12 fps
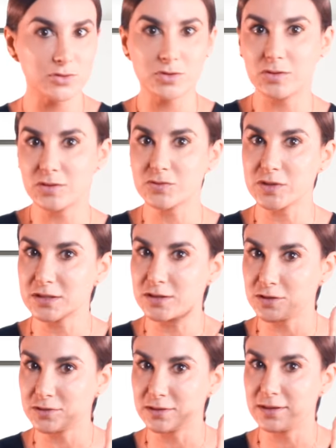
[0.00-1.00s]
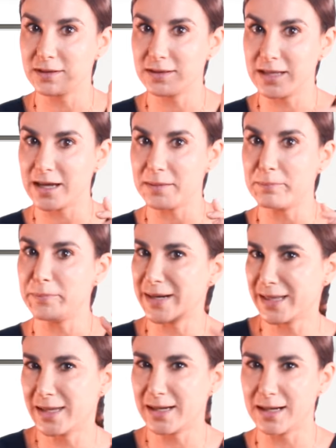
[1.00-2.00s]
solo es cuestión de
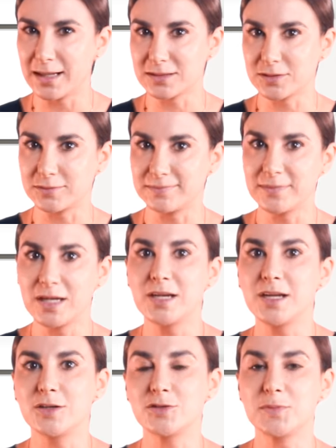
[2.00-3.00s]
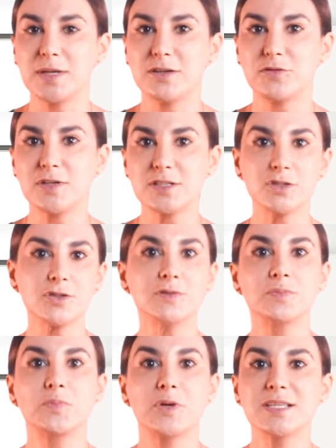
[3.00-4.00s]
perder el asco los beneficios
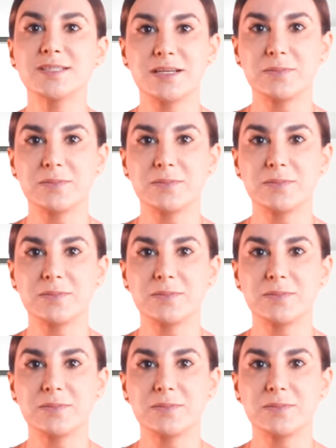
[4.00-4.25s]
pueden ser